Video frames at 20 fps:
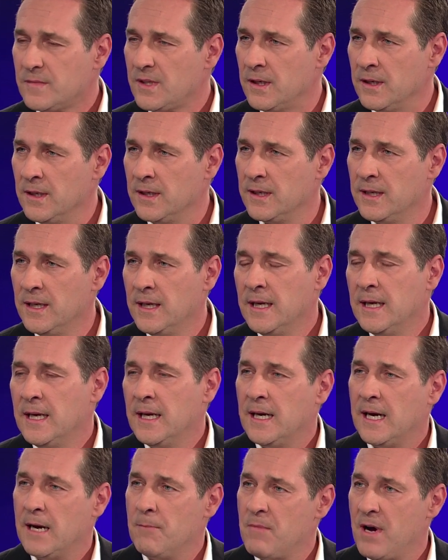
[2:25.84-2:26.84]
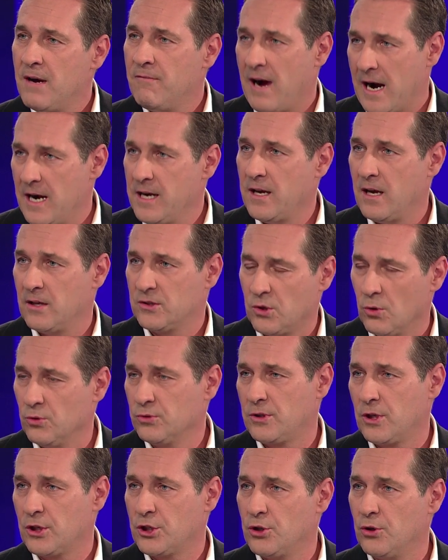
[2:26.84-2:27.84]
äh, am
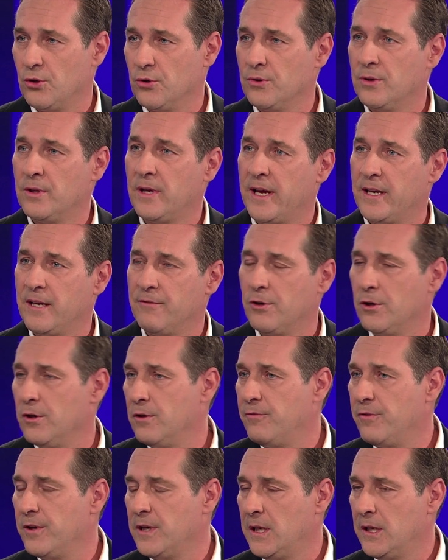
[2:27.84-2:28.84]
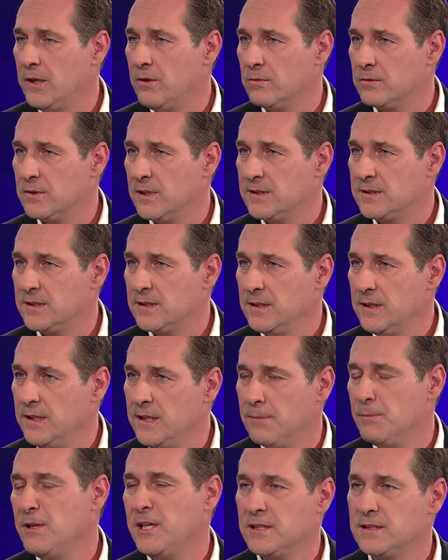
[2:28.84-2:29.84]
Wahlsonntag schon eine Veröffentlichung des
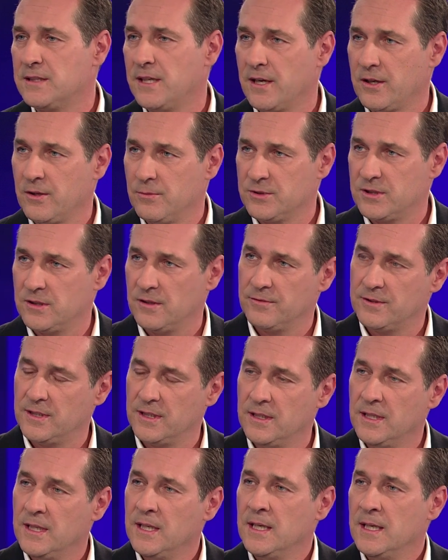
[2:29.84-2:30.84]
Innenministeriums auf der